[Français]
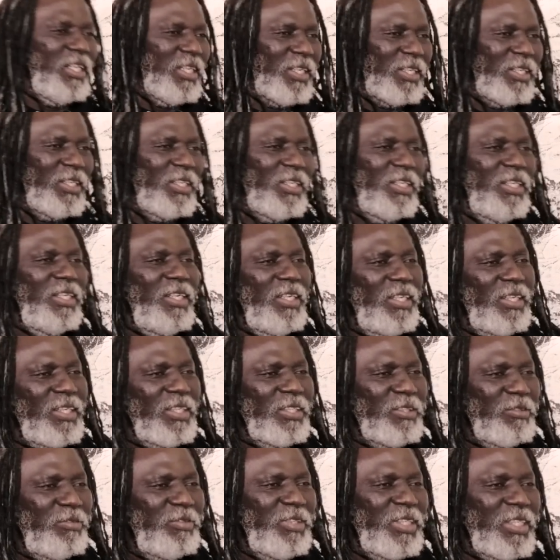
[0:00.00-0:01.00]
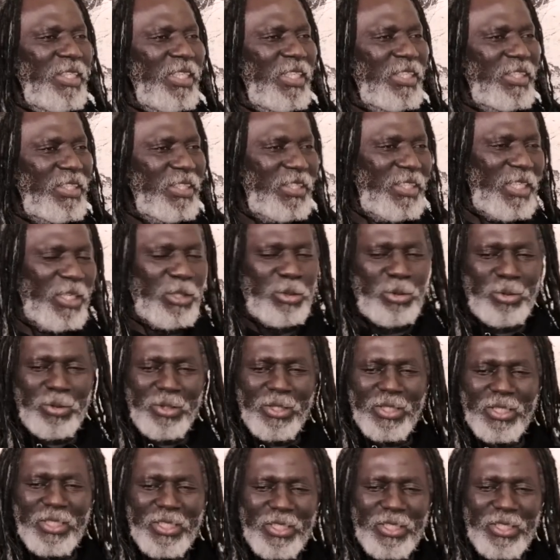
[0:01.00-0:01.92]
euh, revienne des États-Unis,